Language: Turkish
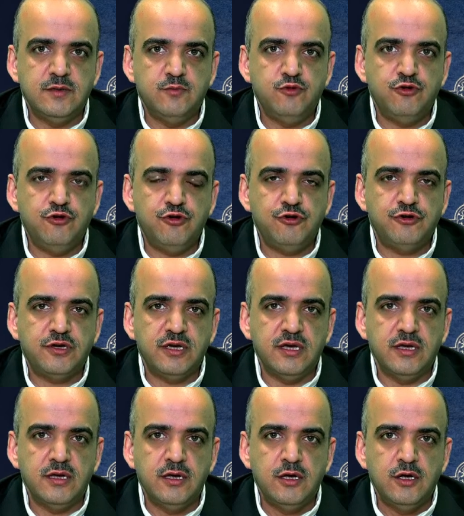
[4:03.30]
buyuruyor
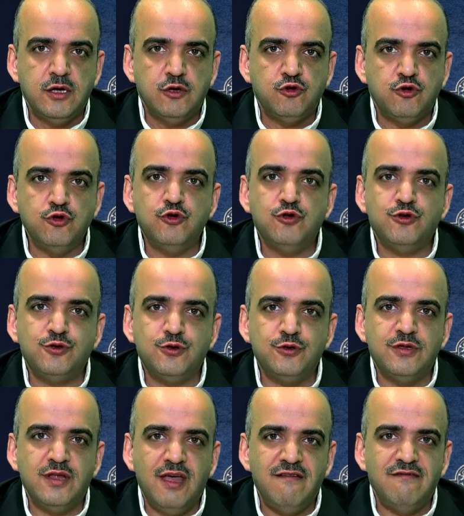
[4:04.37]
ki,
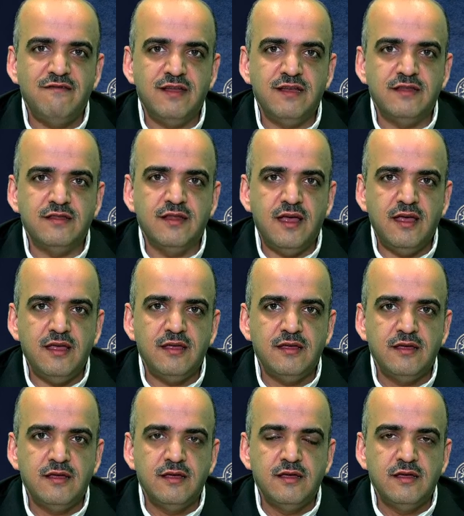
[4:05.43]
gündüzün evvelinde
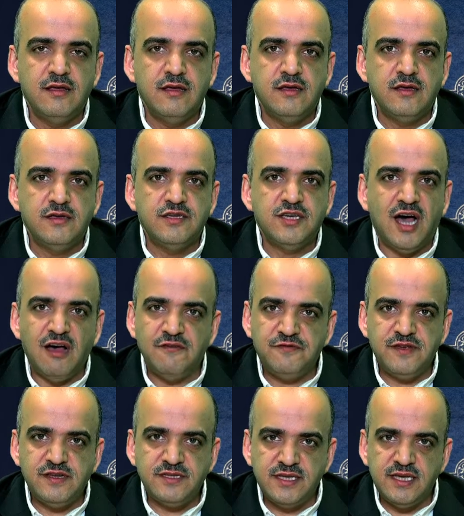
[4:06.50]
kafir
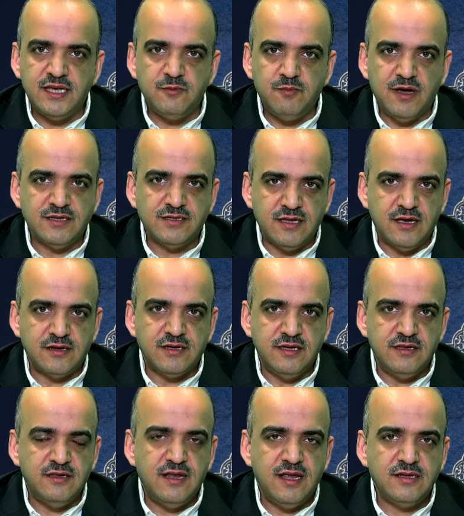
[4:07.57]
sihirbazlar
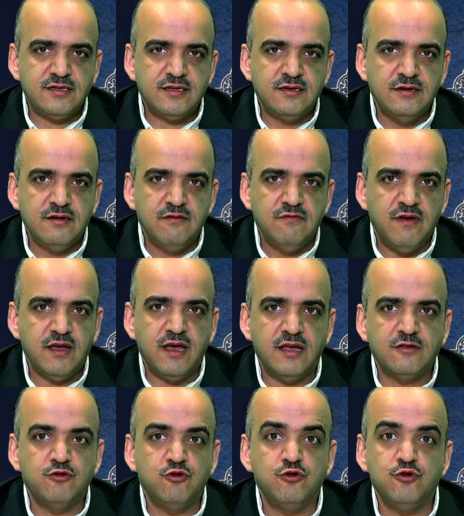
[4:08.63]
idiler
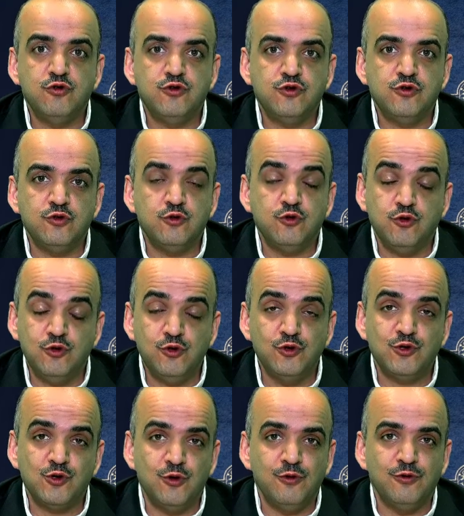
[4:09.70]
fakat gündüzün günün
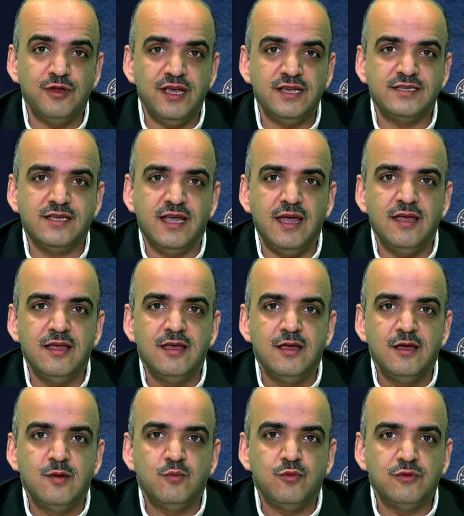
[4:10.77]
sonunda ise
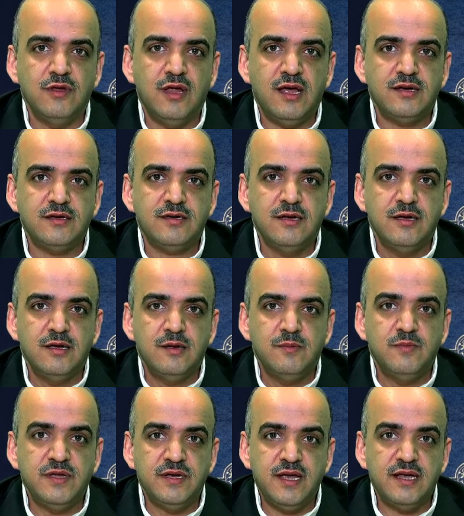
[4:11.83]
bunlar
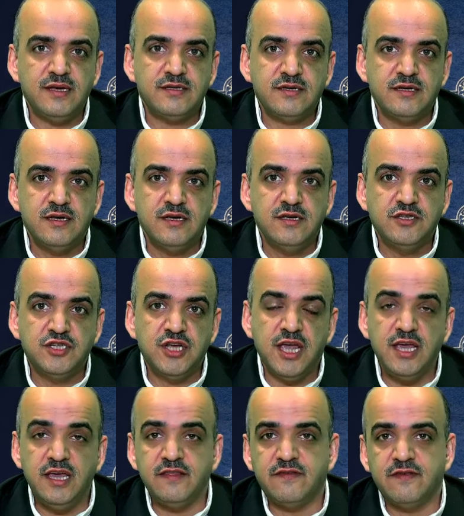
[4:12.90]
birer
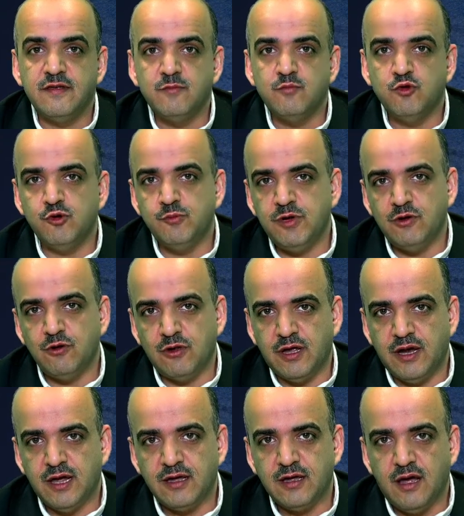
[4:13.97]
şehit mümin
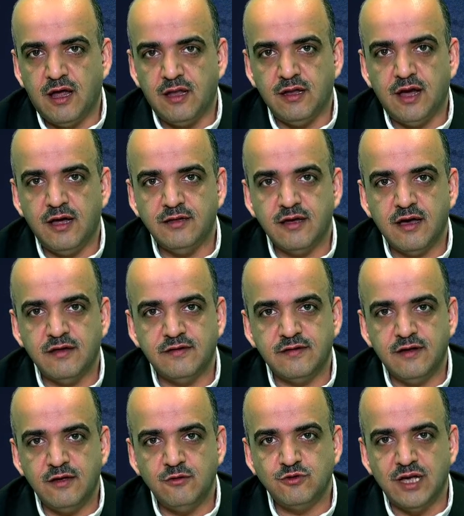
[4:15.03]
olarak Allah'ın katına
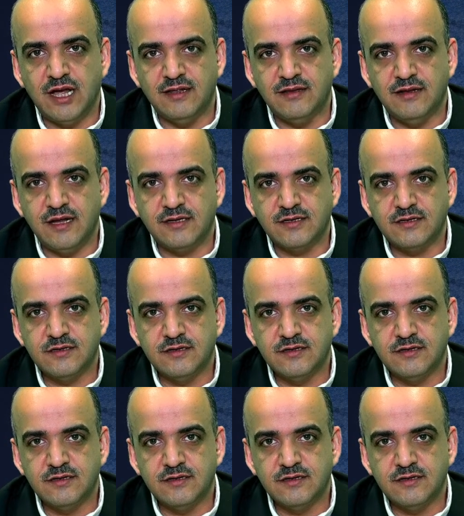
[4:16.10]
yüceldiler.